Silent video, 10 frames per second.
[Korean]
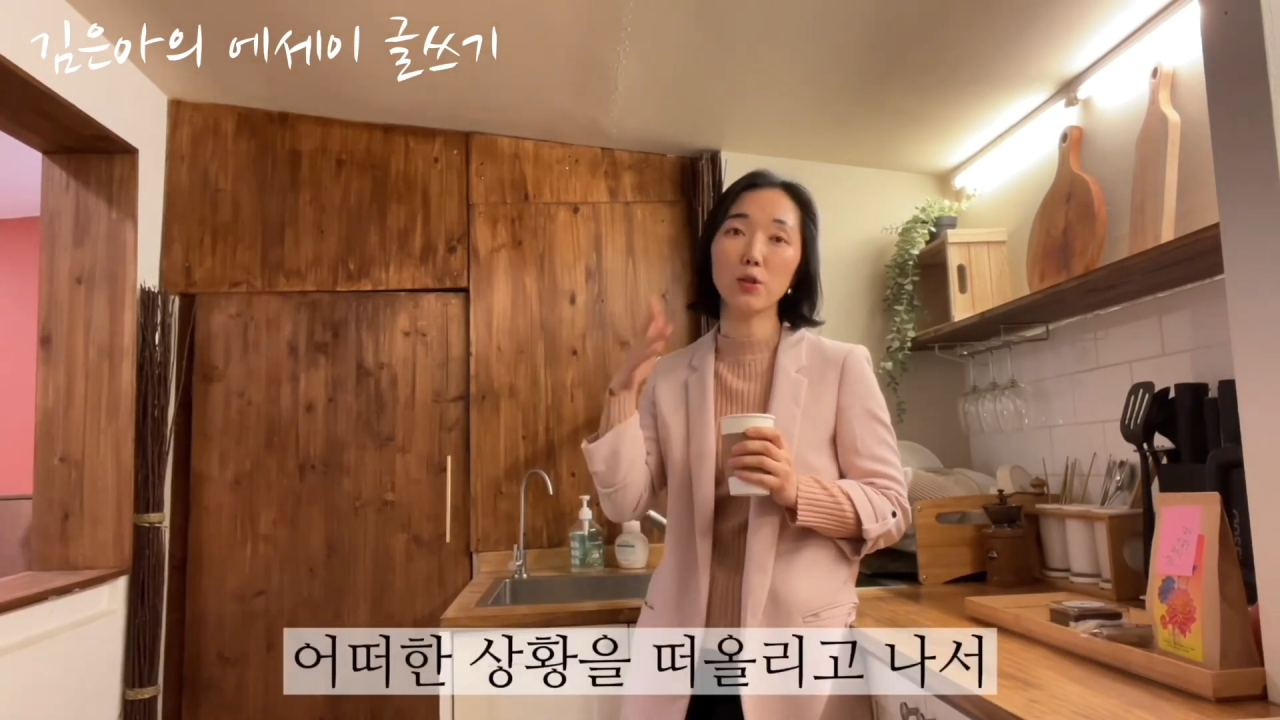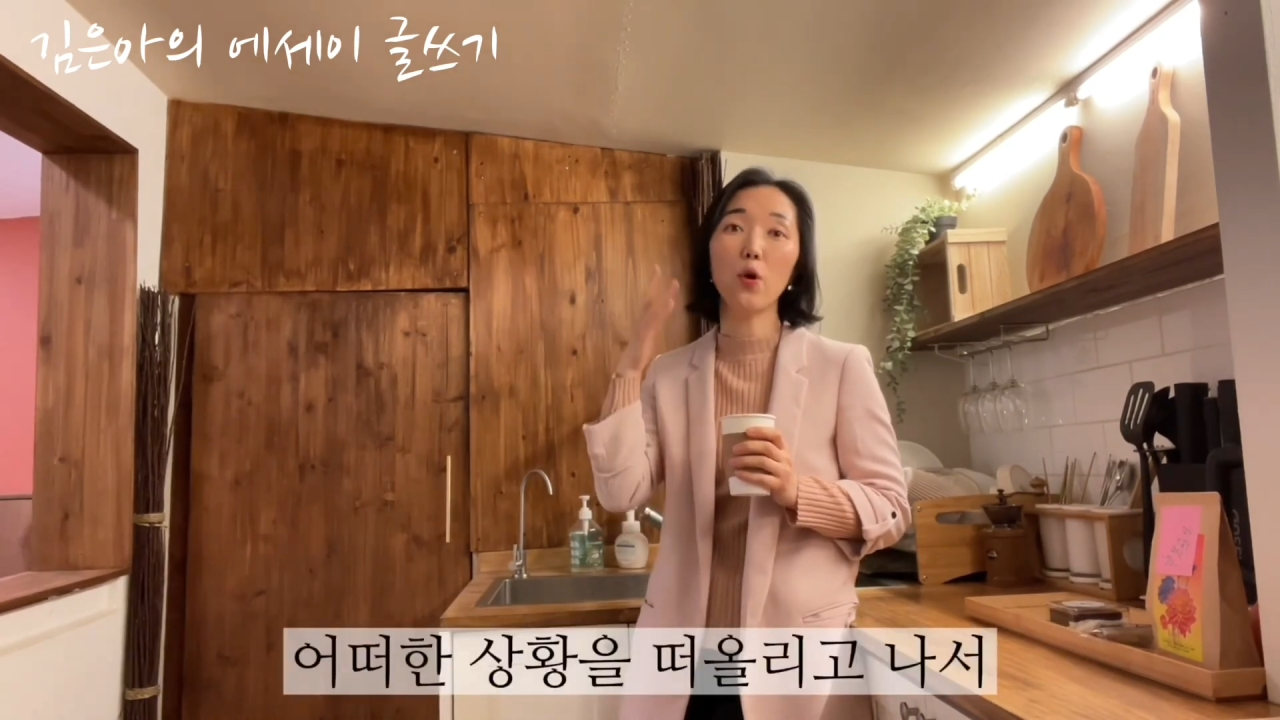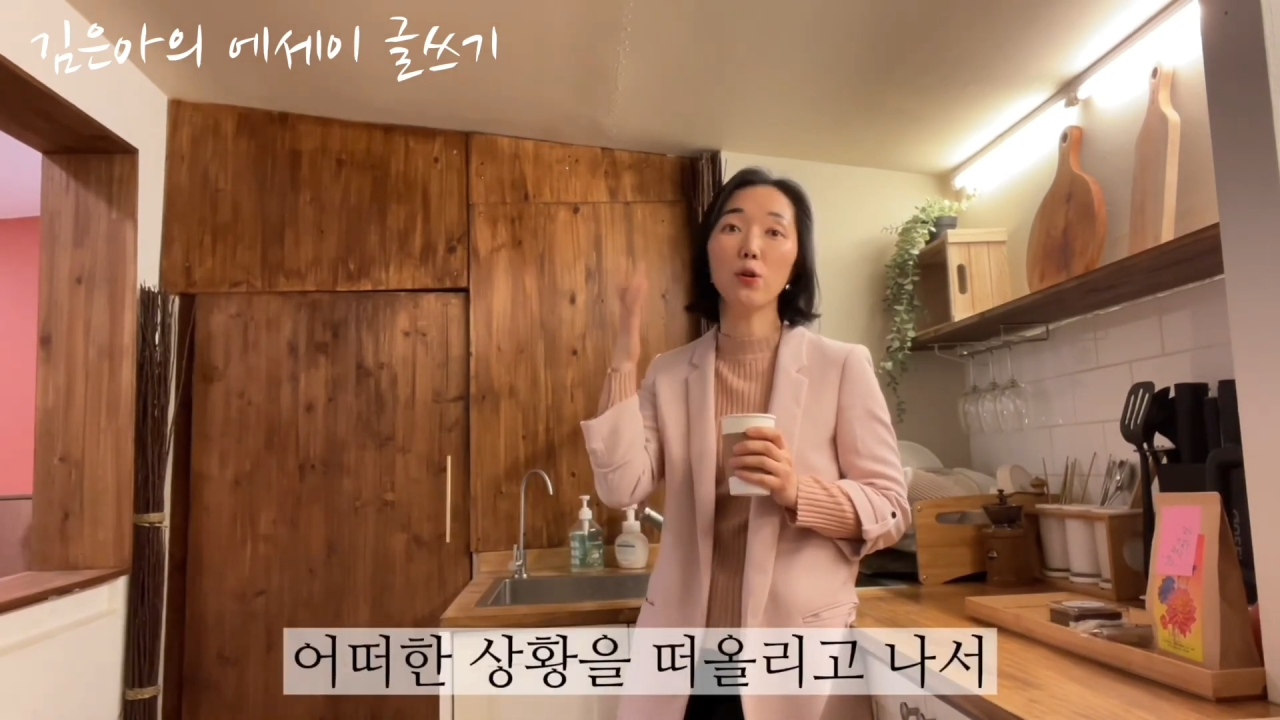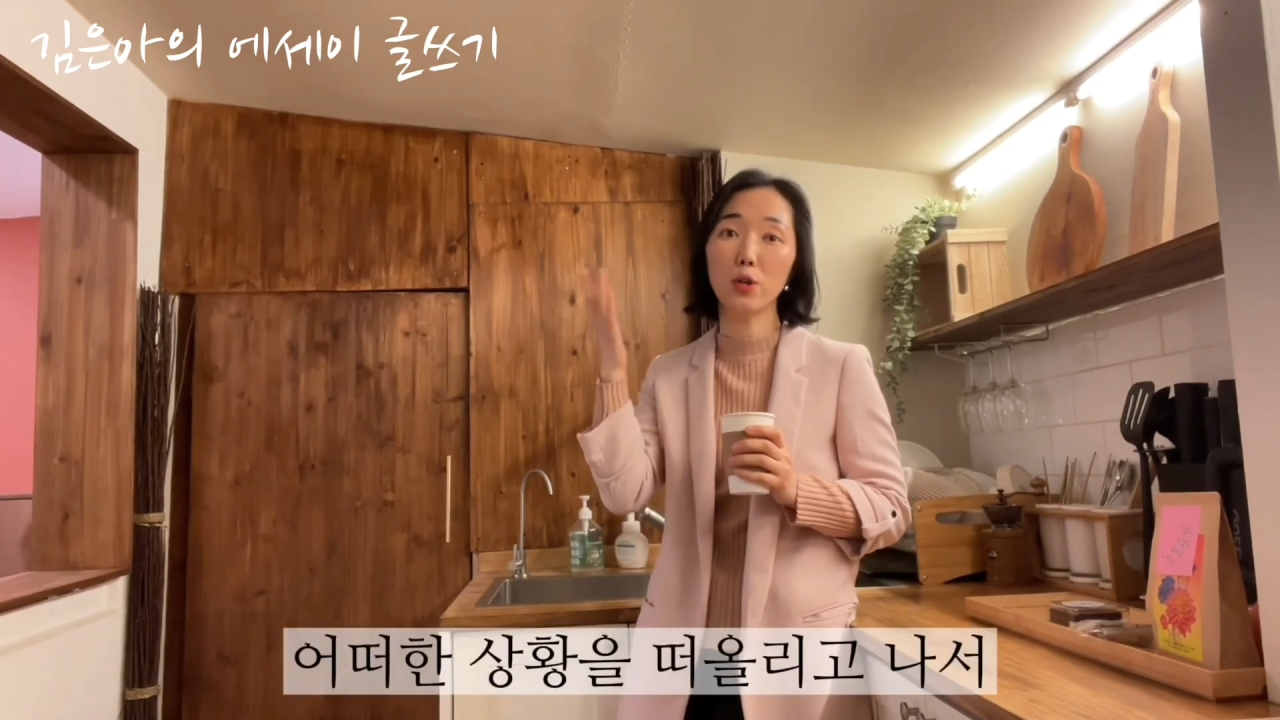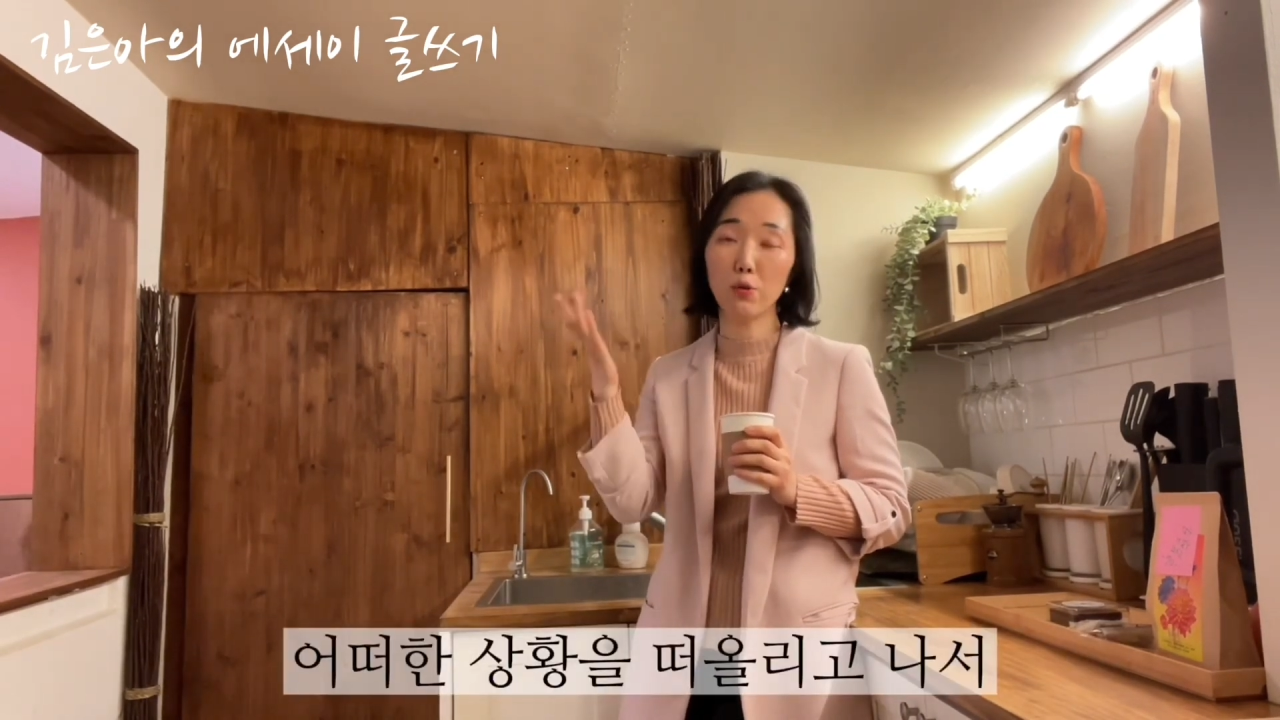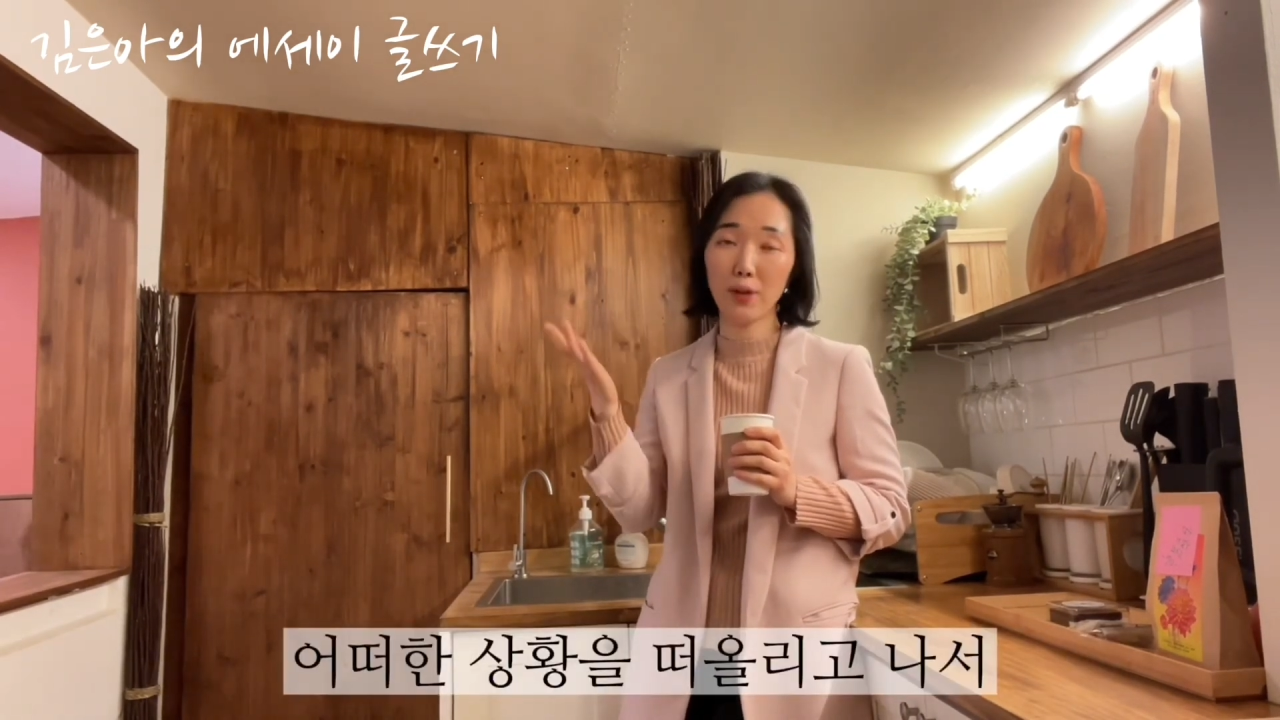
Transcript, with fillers: 떠올리고